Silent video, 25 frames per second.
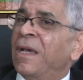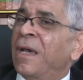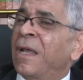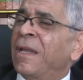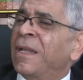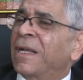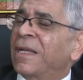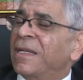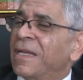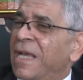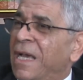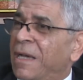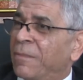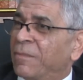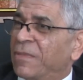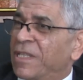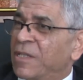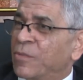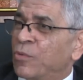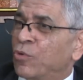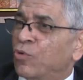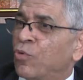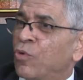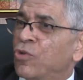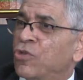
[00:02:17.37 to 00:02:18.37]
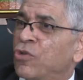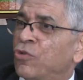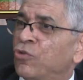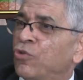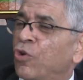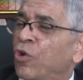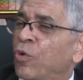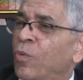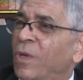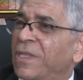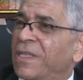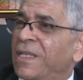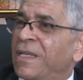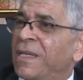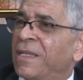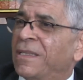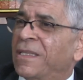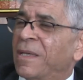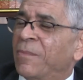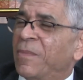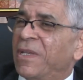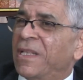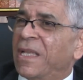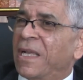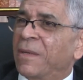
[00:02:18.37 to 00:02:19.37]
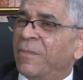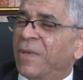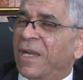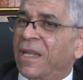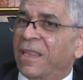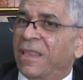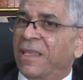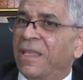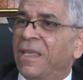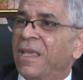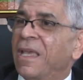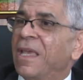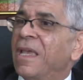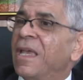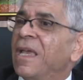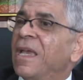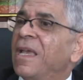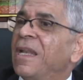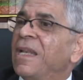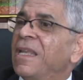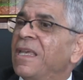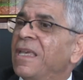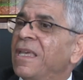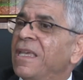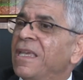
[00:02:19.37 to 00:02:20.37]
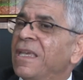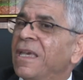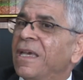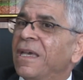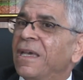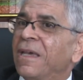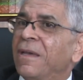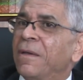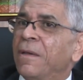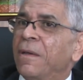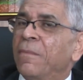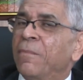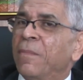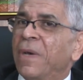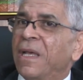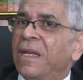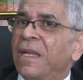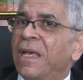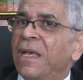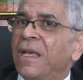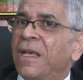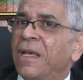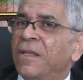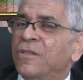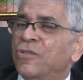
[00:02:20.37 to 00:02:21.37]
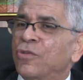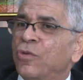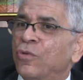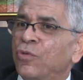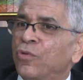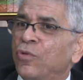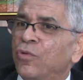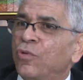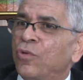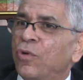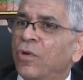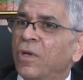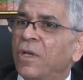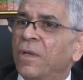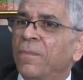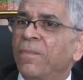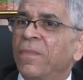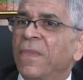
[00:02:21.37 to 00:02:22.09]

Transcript: الكنان نجم تقول صندوق الوطني للتامين على المرض اللي هي معناها الصندوق